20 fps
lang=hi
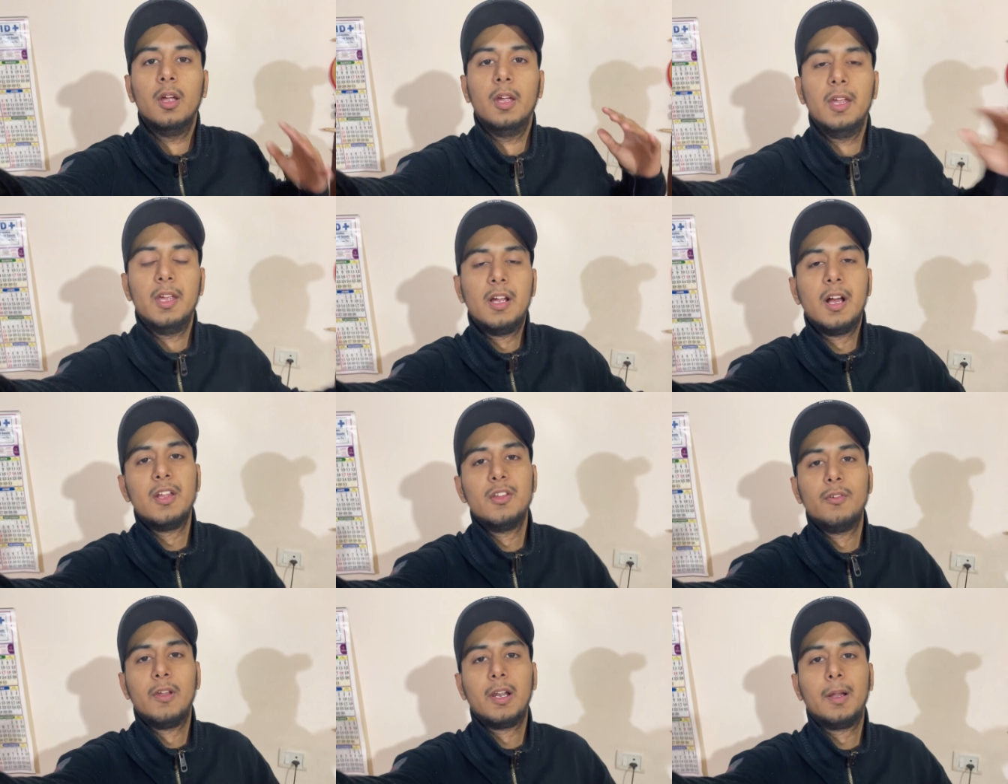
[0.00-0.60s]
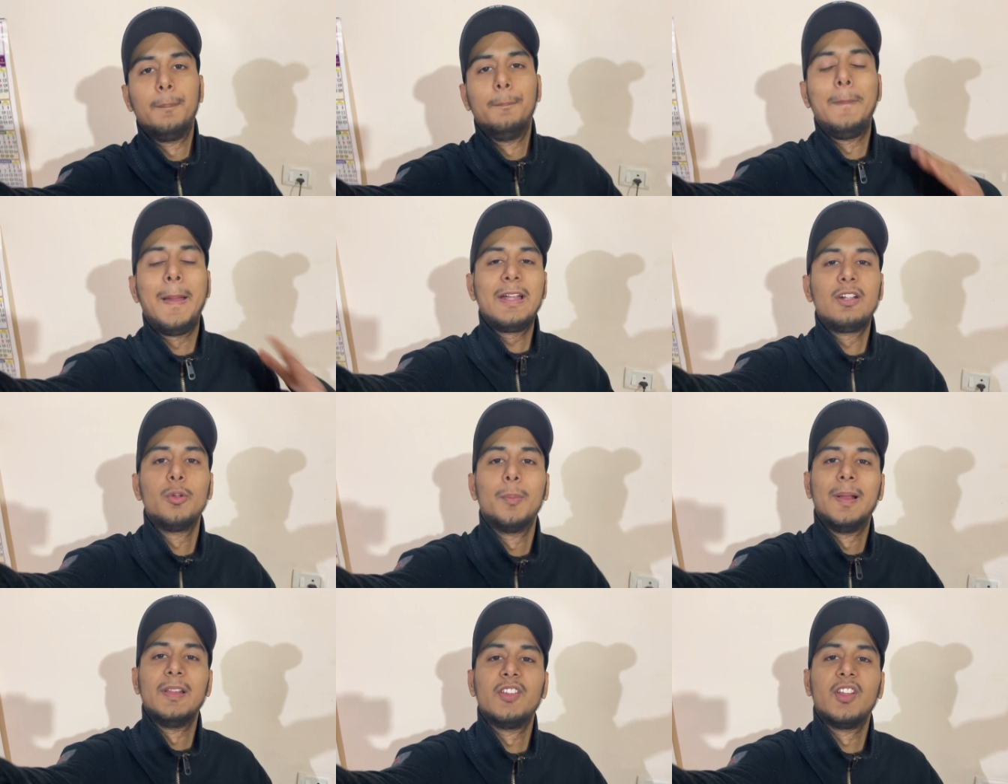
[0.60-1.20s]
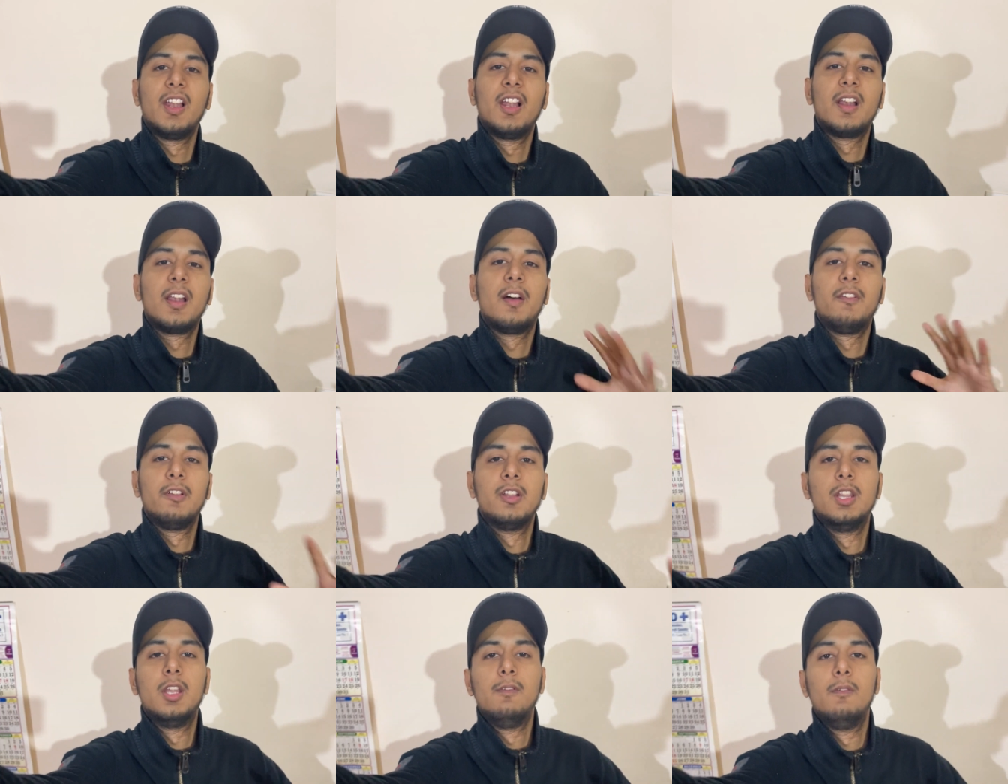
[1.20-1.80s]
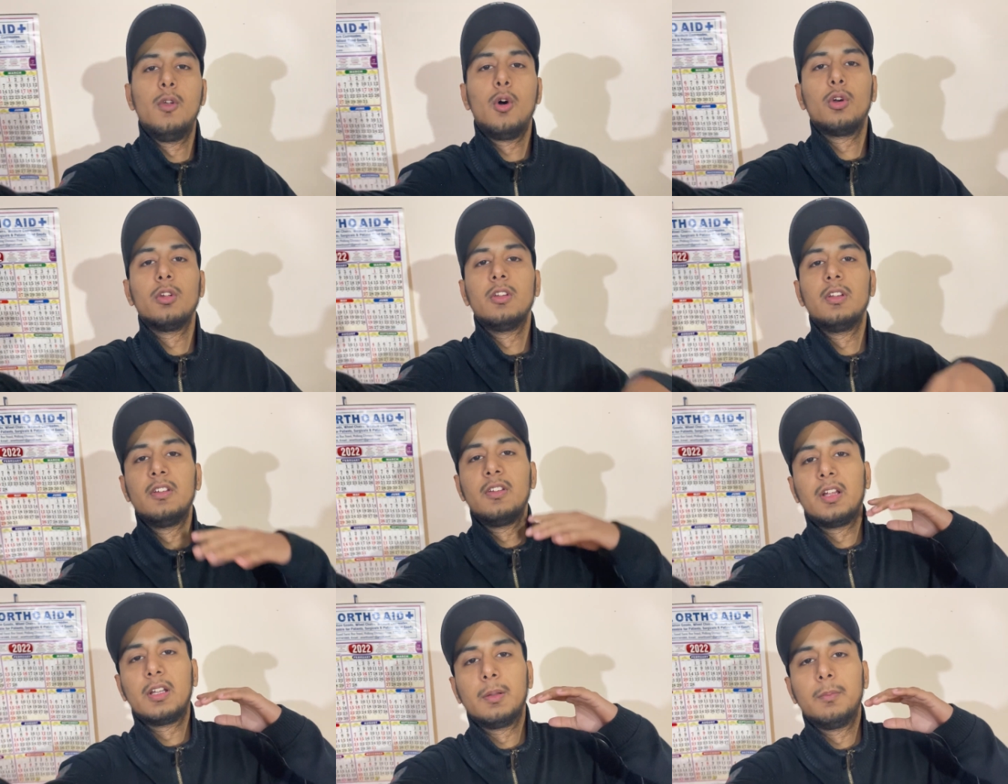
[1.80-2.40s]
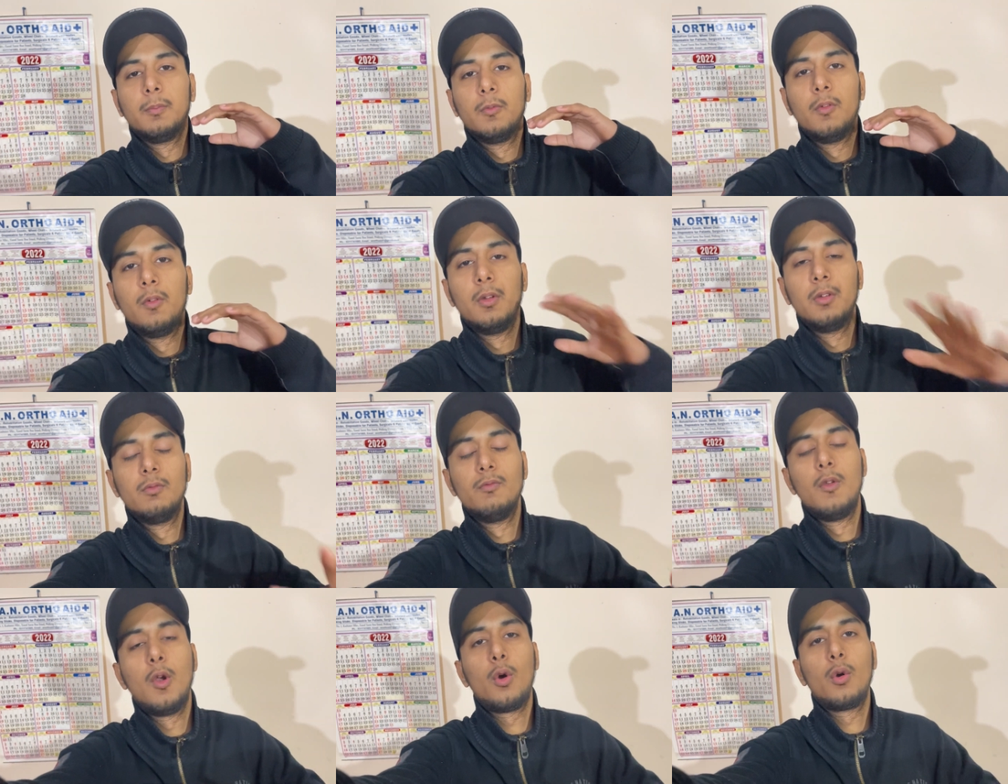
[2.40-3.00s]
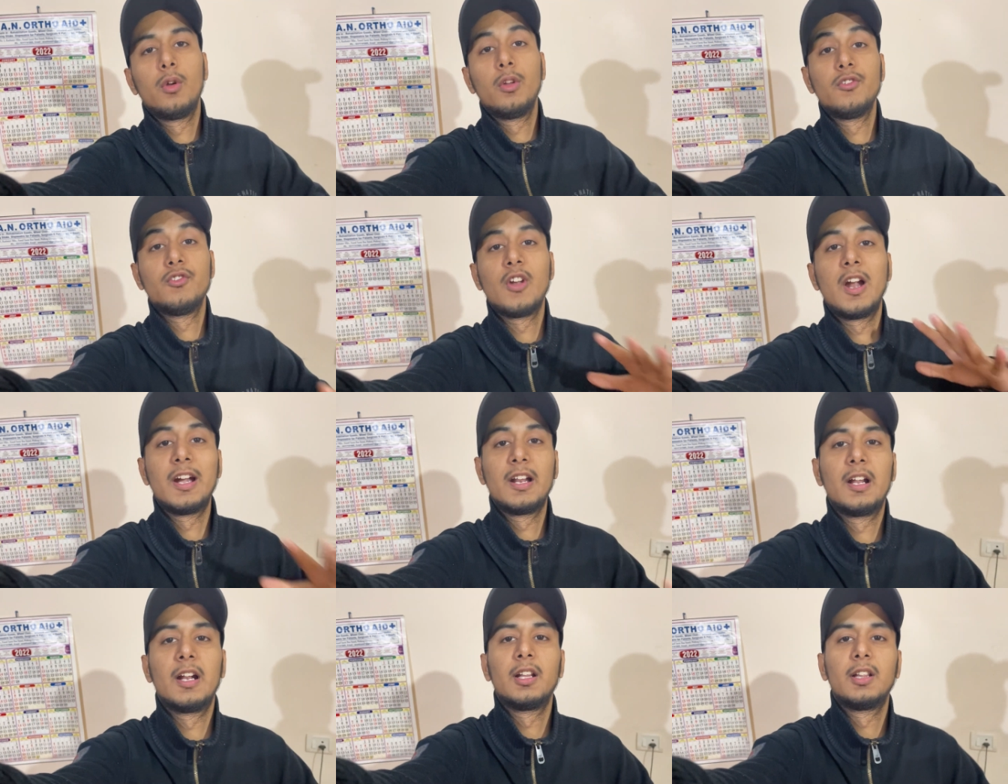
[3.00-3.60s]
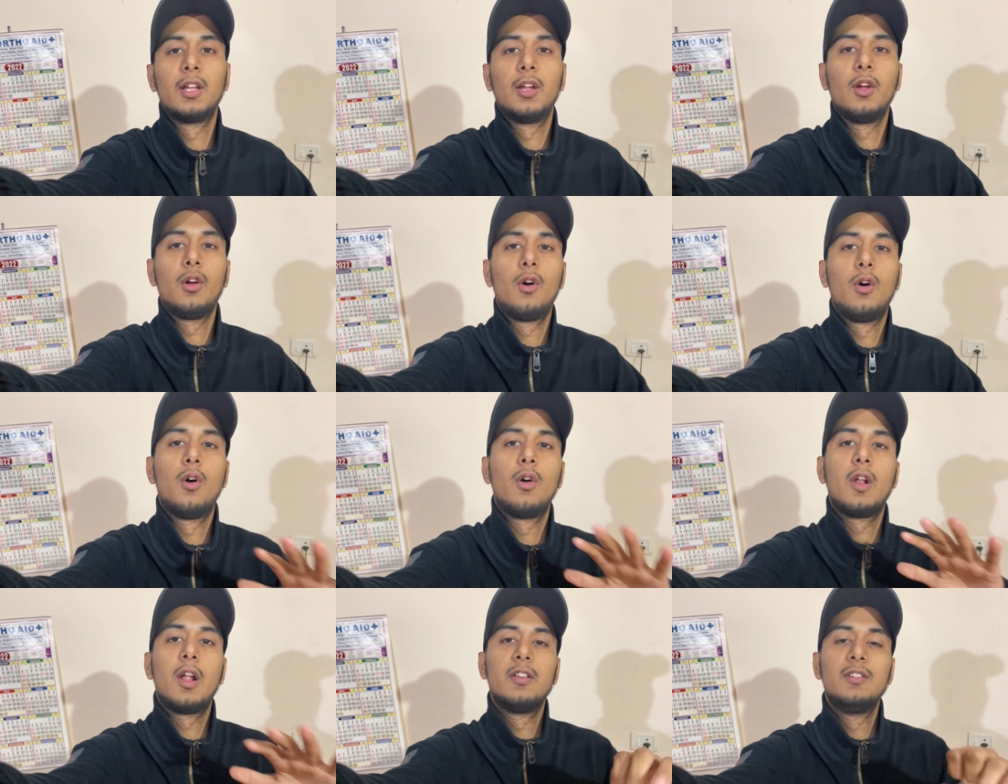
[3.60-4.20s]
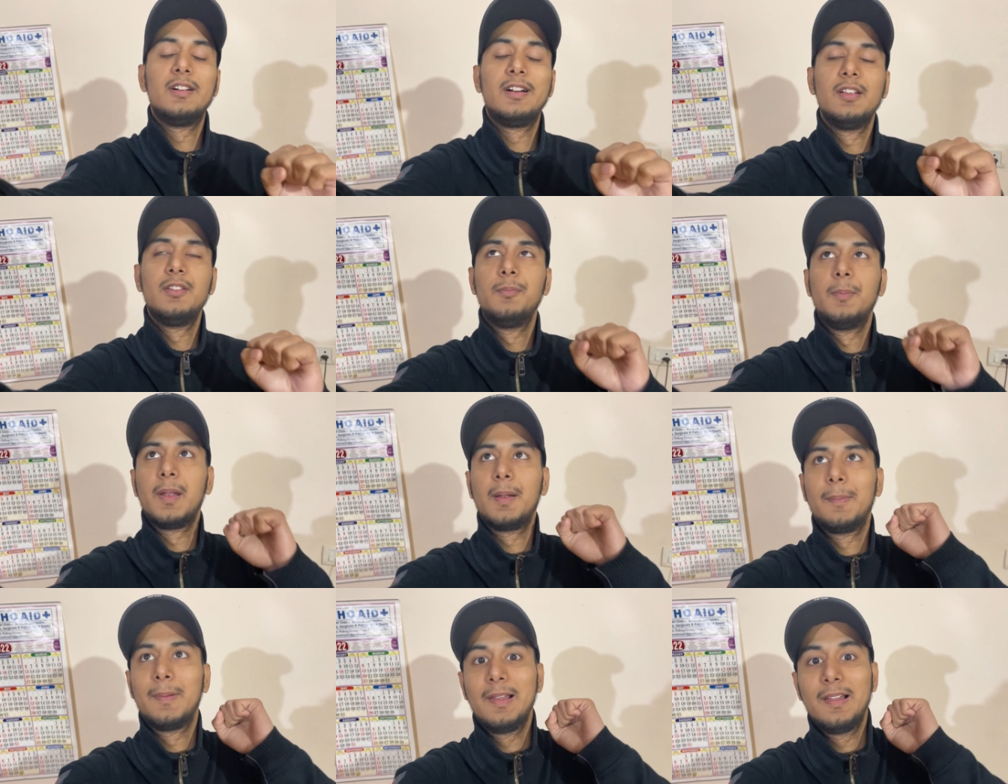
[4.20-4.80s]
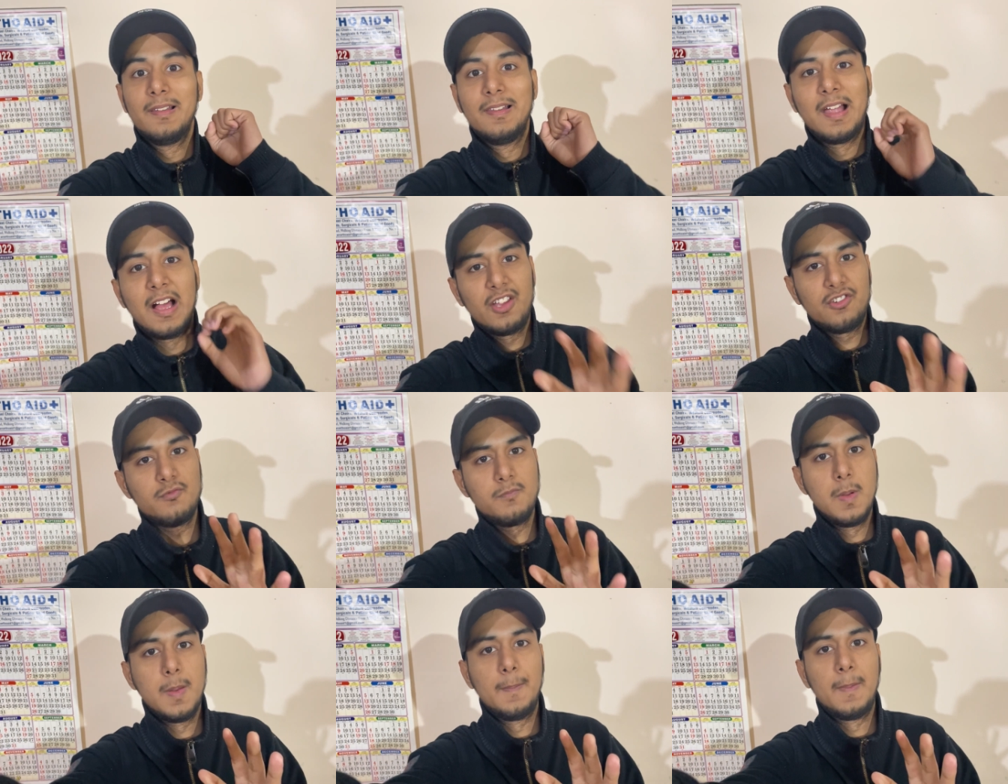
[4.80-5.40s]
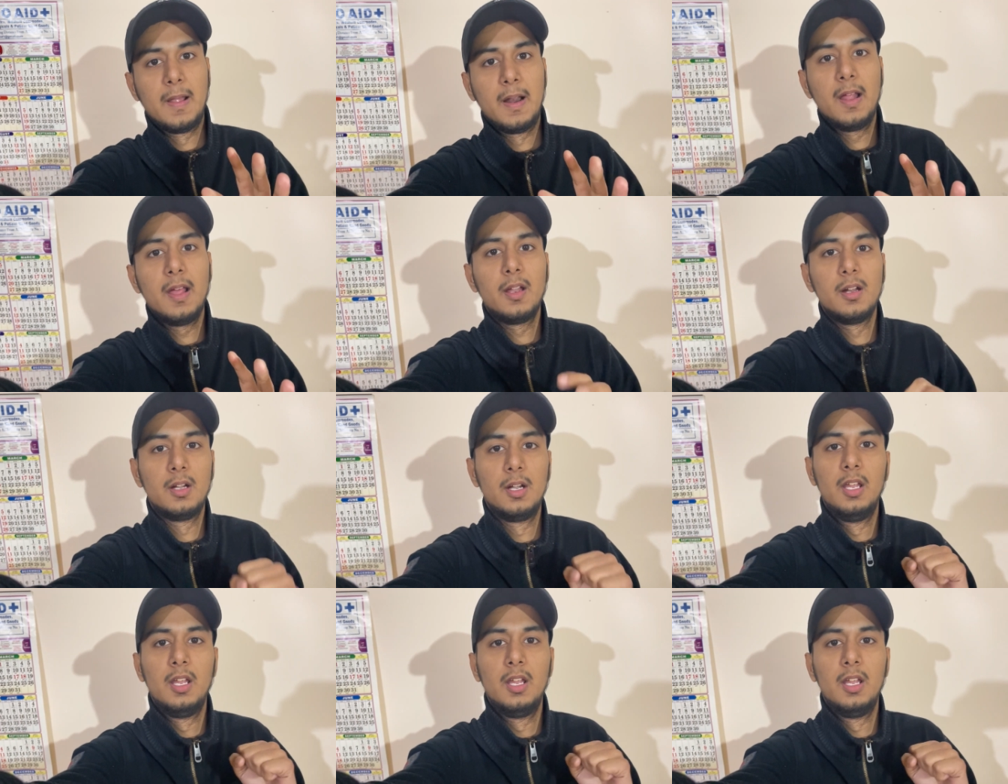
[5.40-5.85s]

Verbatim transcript: हे गाइस वेलकम बैक टू माय चैनल रावत दी ब्लॉग के साथ हम इस ब्लॉग को स्टार्ट करते हैं और आज गाइस मेरा मतलब लास्ट पेपर है